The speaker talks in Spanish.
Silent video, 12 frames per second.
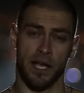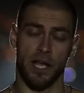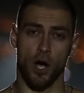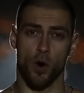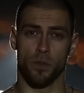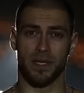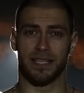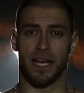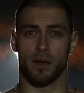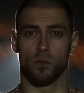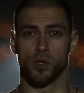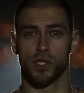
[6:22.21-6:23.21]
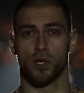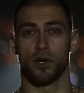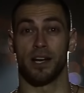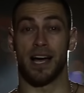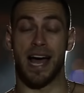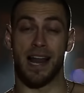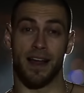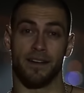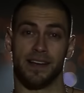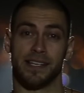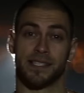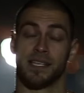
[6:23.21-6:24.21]
y aumentar músculo a la
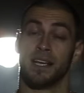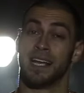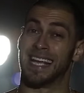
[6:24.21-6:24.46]
vez.